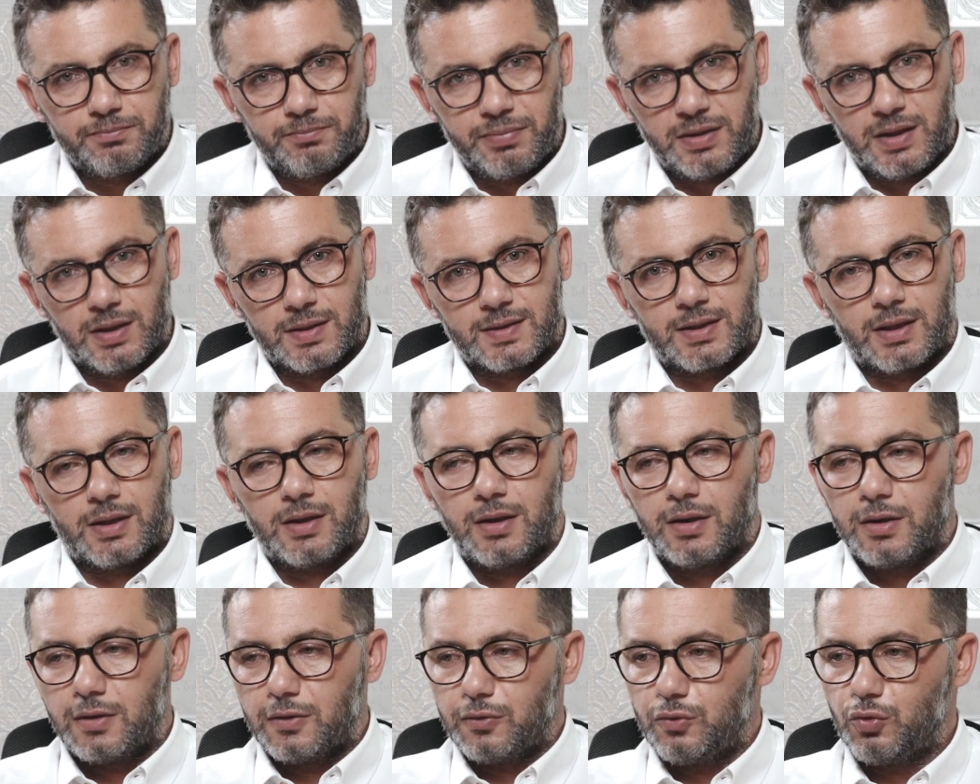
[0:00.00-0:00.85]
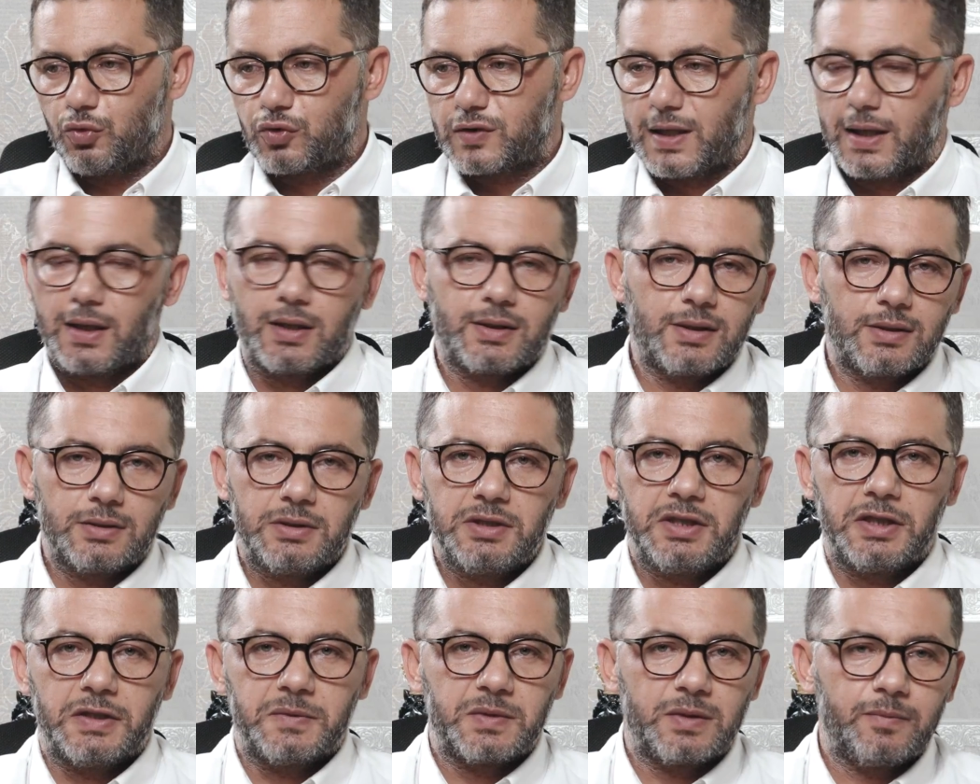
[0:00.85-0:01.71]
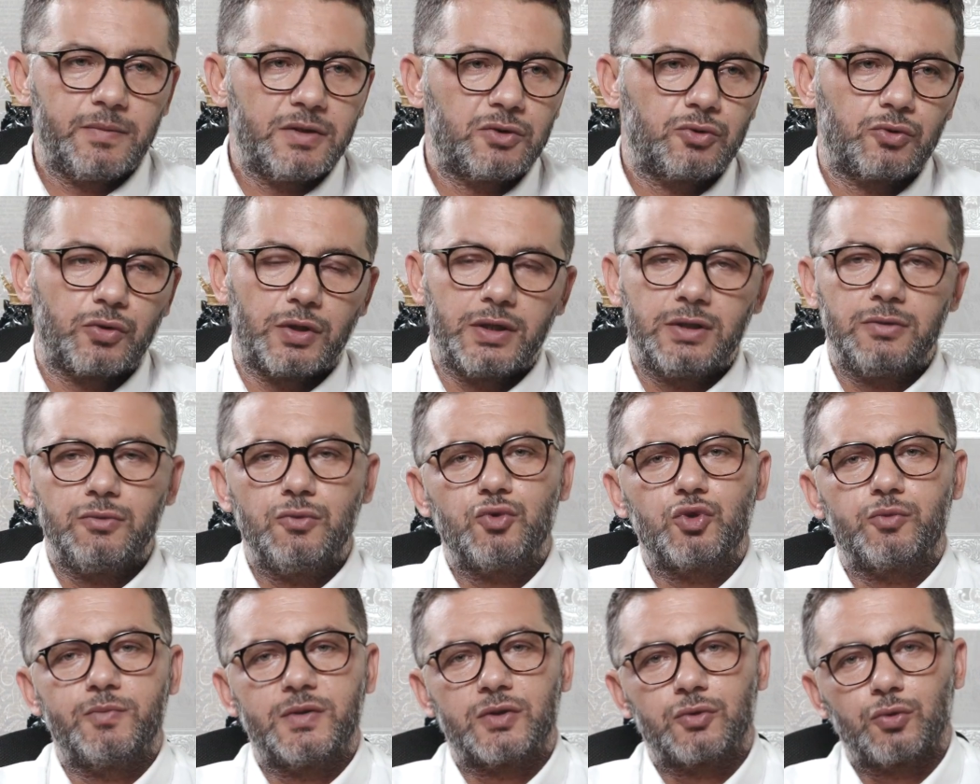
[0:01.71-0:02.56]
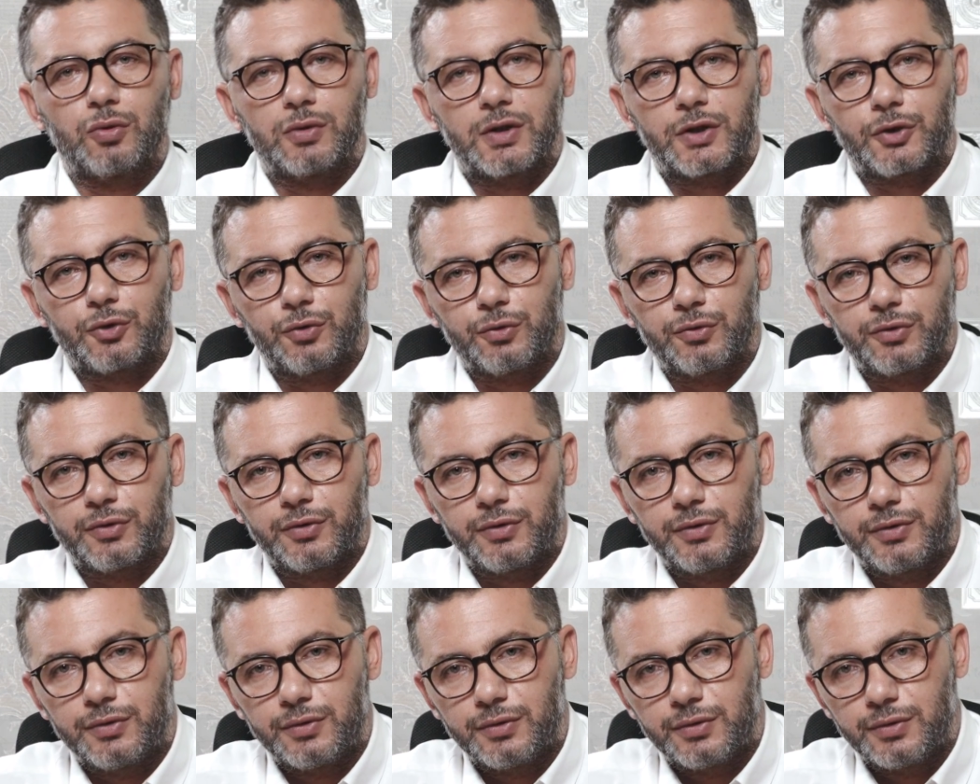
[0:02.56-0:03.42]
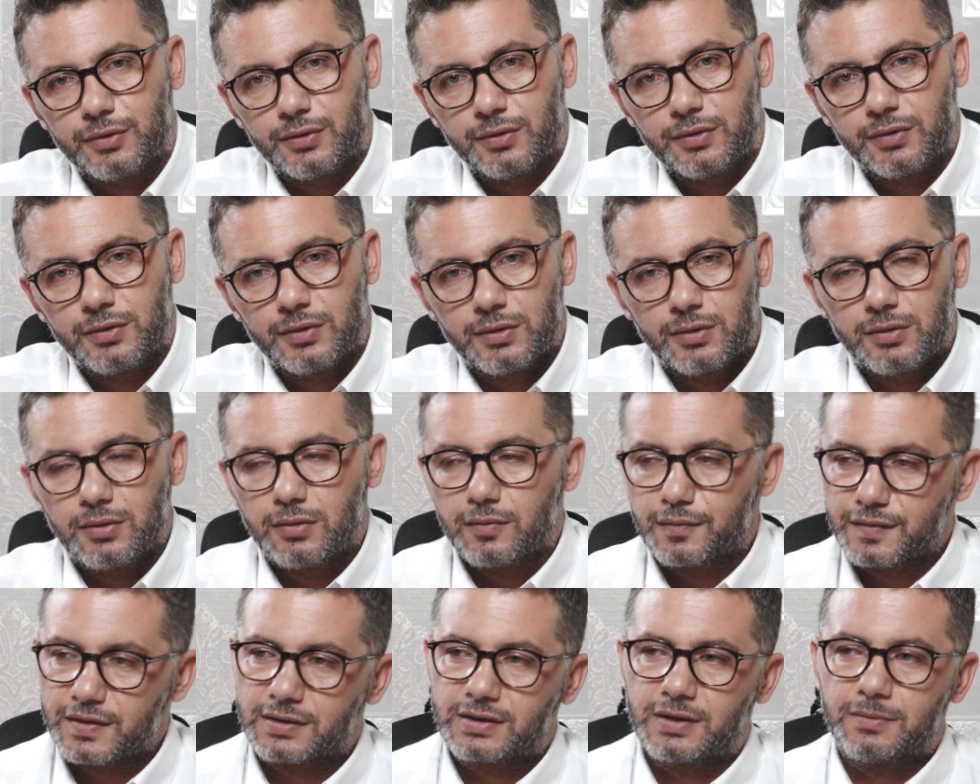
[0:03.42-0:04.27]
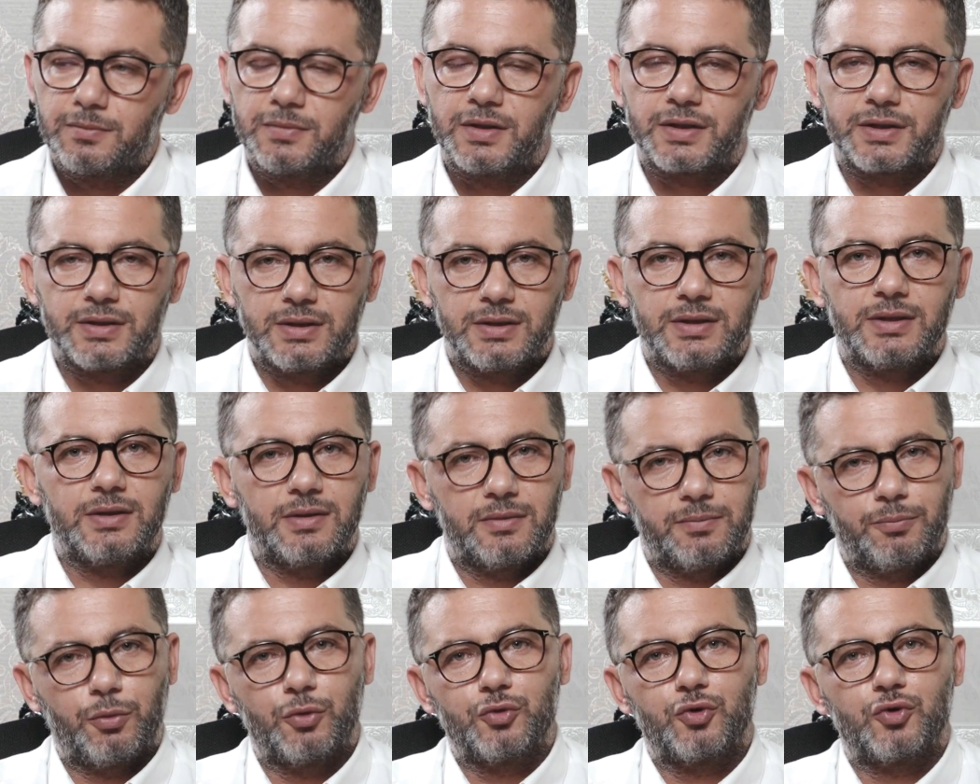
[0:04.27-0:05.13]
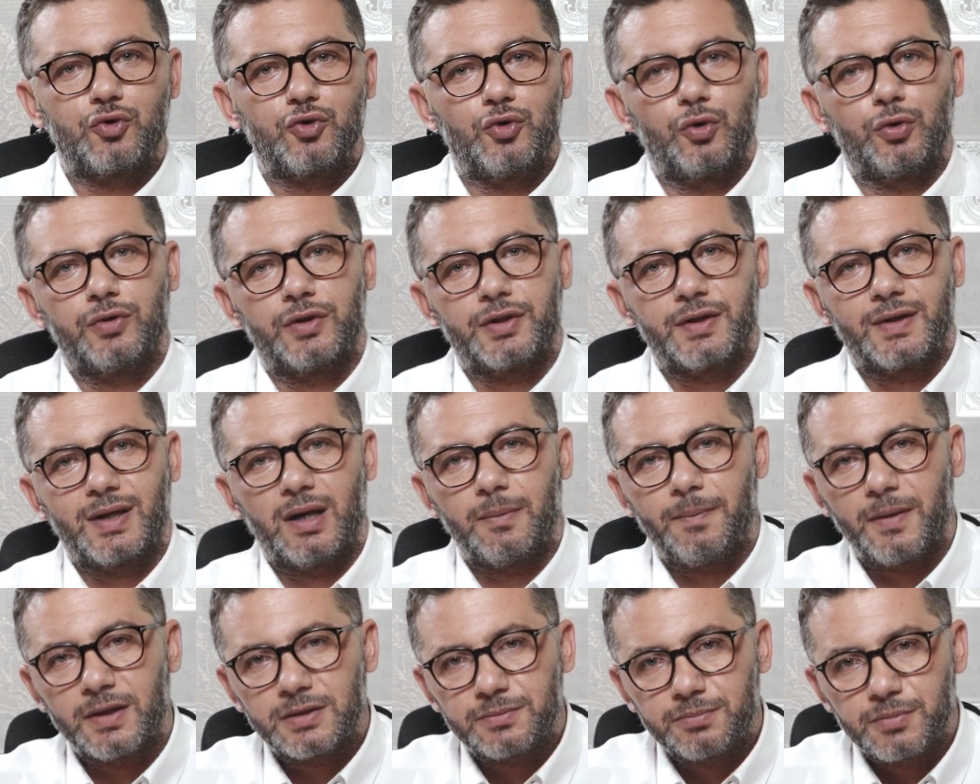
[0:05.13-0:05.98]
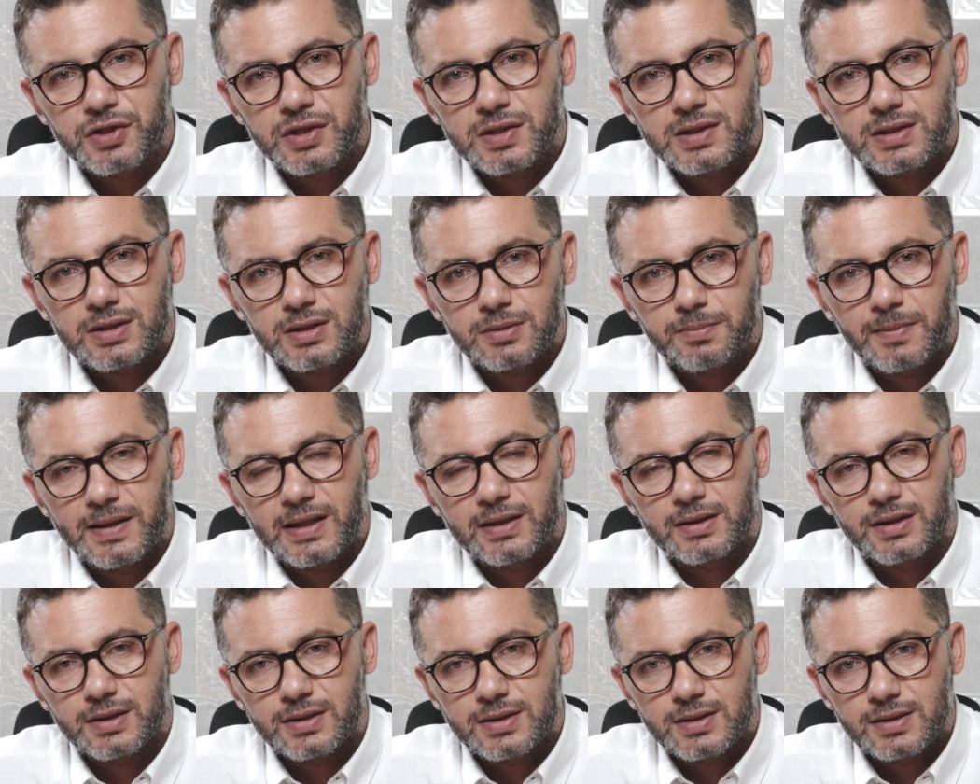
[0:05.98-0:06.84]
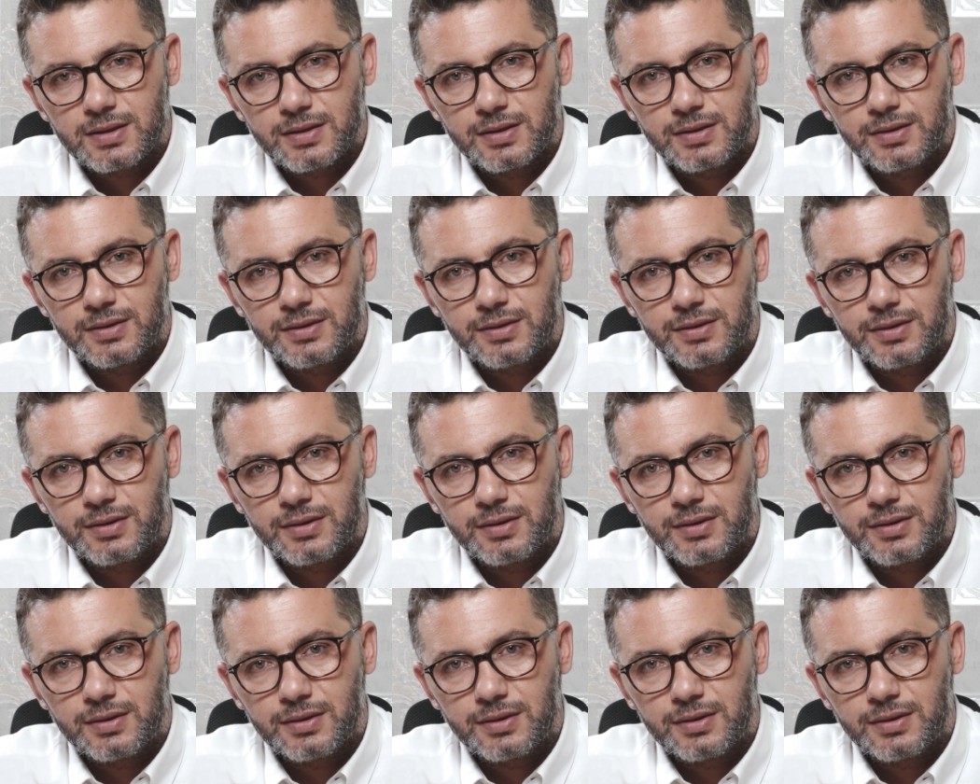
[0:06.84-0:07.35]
Piyasa yükseldi. Diyelim ki Bitcoin 100 bin dolar oldu satımları, pozisyonları kapatmışızdır, bekleriz.